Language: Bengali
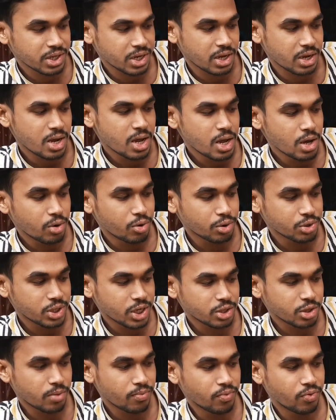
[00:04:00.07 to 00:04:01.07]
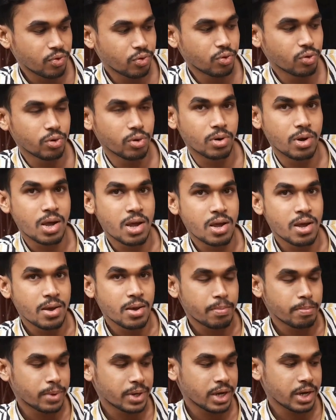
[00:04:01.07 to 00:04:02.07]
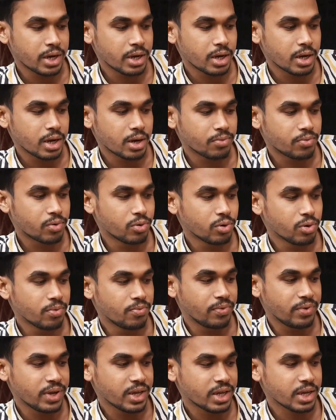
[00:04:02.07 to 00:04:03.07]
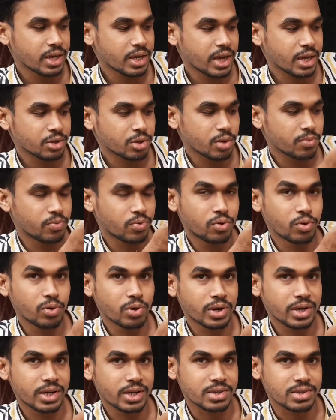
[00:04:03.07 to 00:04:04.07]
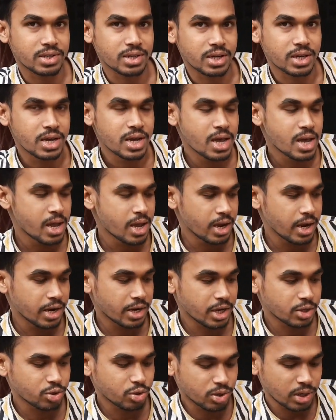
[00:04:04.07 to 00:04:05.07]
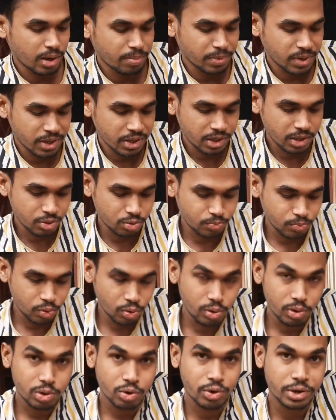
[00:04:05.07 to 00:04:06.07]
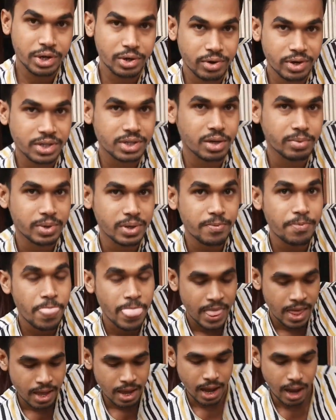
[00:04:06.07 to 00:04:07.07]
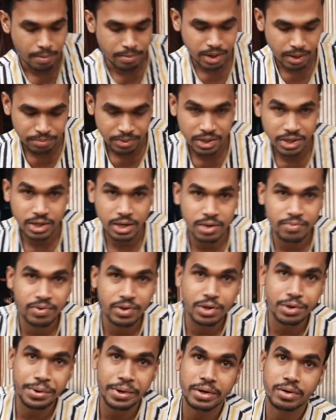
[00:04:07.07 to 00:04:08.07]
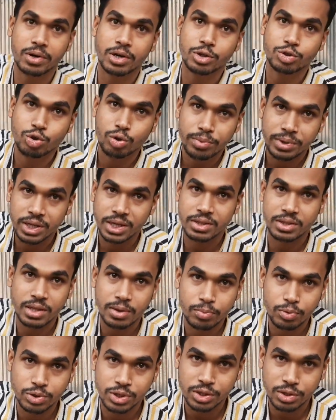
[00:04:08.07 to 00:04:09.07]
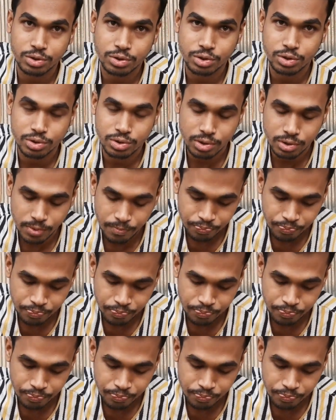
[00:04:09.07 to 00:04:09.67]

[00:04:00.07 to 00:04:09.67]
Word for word: এটা হচ্ছে একদম ফুল মানে ফুল ফিকে একদম ফুল হয়ে গেছে এটা যখন আপনাদেরকে ফুল তৈরি হয়ে যাবে আমি আপনাদেরকে ভিডিওটা করার সুবিধার্থে বোঝানোর জন্য